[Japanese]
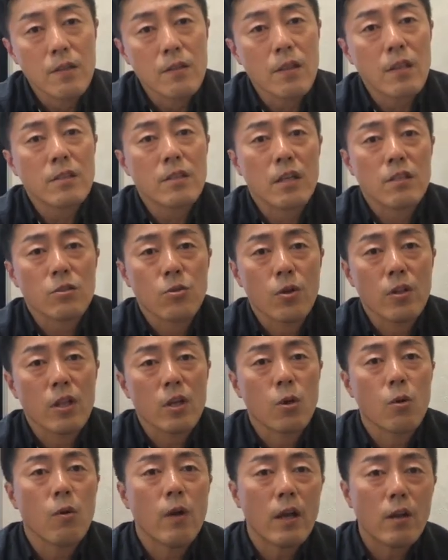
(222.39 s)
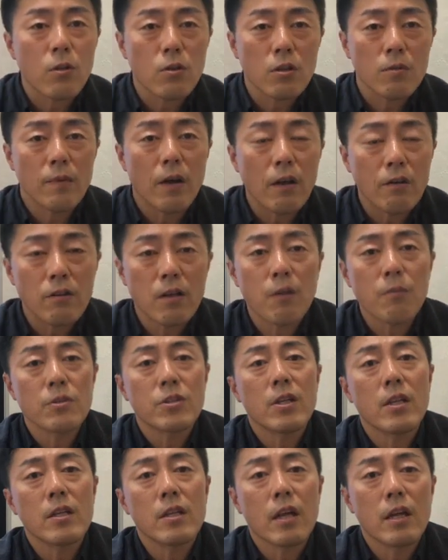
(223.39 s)
確かにそれで怖いこともあるかも
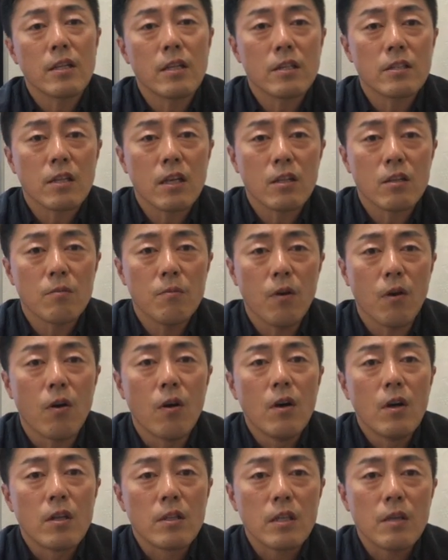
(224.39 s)
しれないですけども